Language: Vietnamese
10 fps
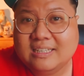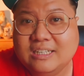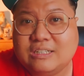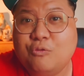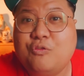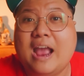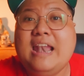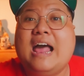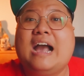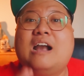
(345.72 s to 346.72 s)
chứ không phải
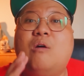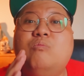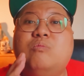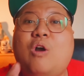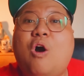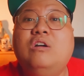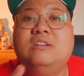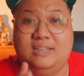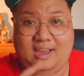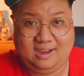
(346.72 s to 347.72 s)
là không có
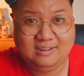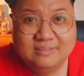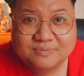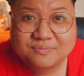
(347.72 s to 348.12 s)
người ở